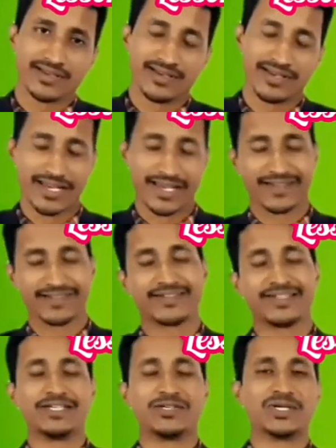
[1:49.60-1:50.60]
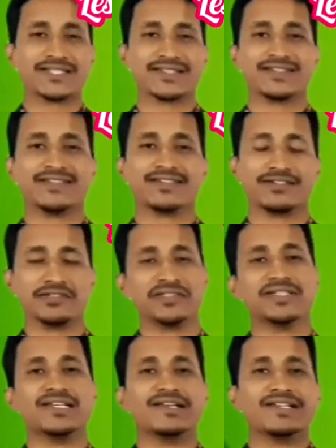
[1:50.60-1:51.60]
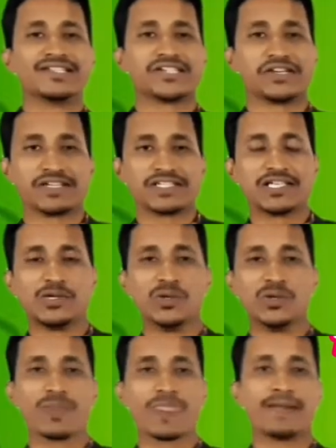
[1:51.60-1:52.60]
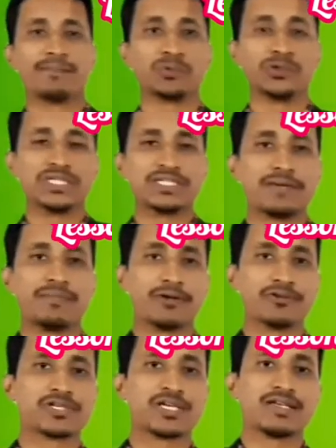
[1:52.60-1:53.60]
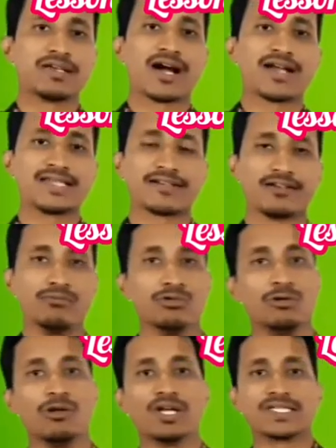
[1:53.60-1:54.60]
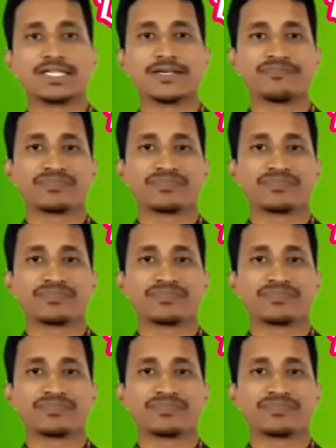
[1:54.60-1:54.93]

হ্যাঁ ঠিক হয়েছে গুড সেটা ছিল প্রতিটা মানুষেরই কাজের একটা মূল্য আছে